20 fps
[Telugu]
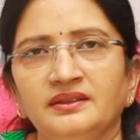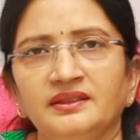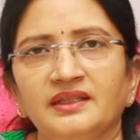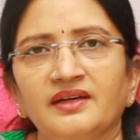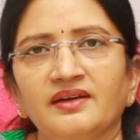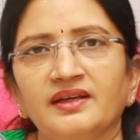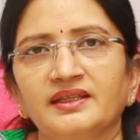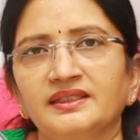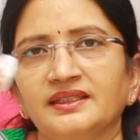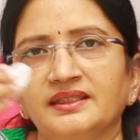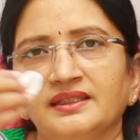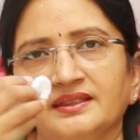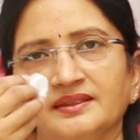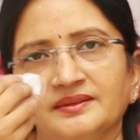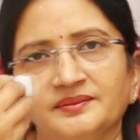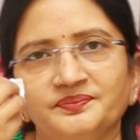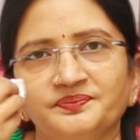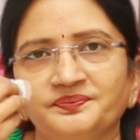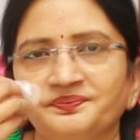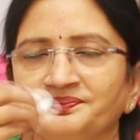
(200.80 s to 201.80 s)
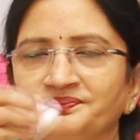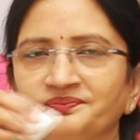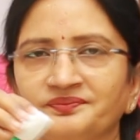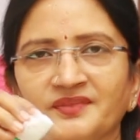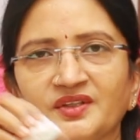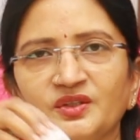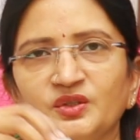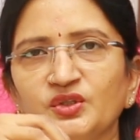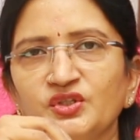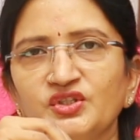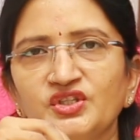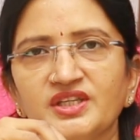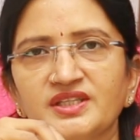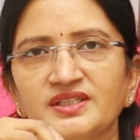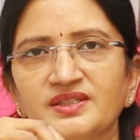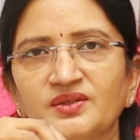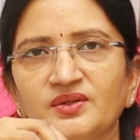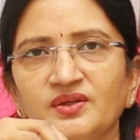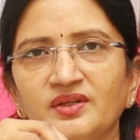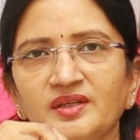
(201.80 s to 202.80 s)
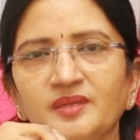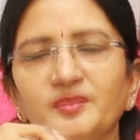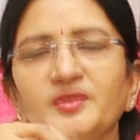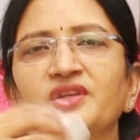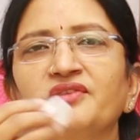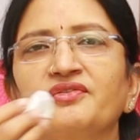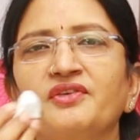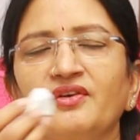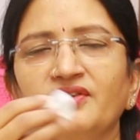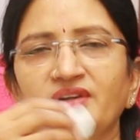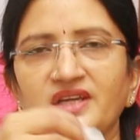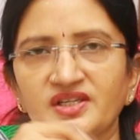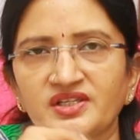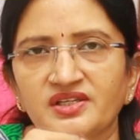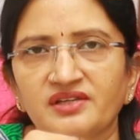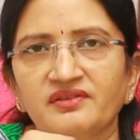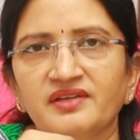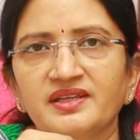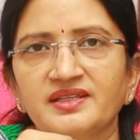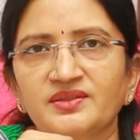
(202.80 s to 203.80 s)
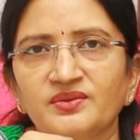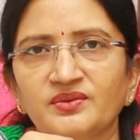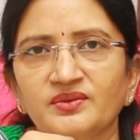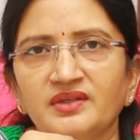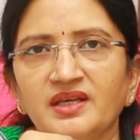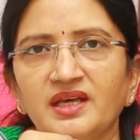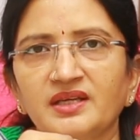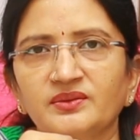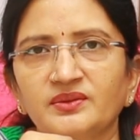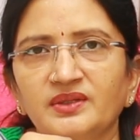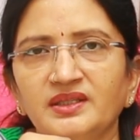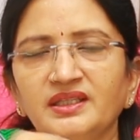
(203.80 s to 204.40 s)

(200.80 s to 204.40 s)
తర్వాత తుడిచేసుకొని మీరు ఫౌండేషన్ వేసుకున్నారు